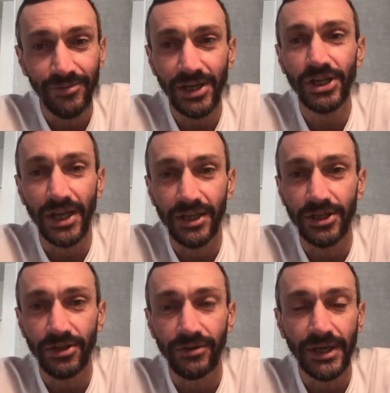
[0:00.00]
И мне жалко,
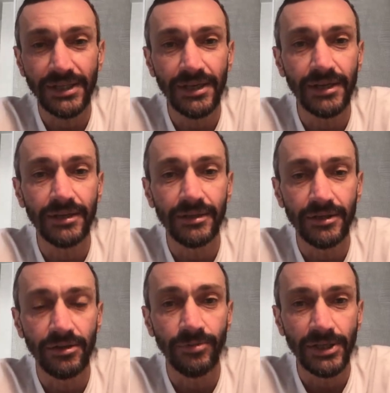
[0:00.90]
что Россия
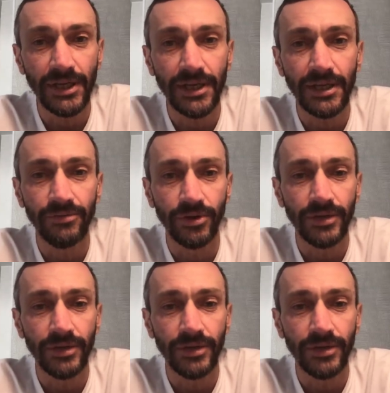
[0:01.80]
значит, потеряла его,